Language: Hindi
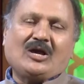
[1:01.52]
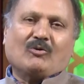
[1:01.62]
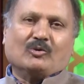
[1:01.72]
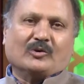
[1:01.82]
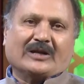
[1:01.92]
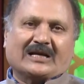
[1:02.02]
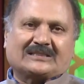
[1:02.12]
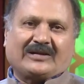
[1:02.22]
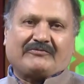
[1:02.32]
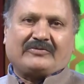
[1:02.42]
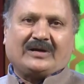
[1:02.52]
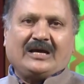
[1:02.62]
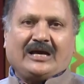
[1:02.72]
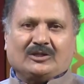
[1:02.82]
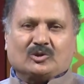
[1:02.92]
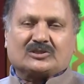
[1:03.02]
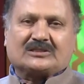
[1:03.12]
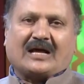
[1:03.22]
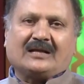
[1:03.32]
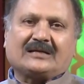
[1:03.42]
उन्होंने न सिर्फ
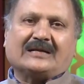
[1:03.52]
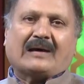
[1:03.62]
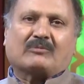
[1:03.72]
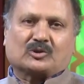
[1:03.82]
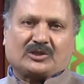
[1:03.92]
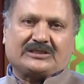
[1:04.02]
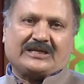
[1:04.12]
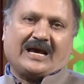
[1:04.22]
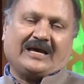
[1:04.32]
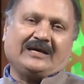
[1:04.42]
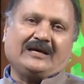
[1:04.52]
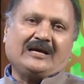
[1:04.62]
हिंदुस्तान का नाम रोशन किया है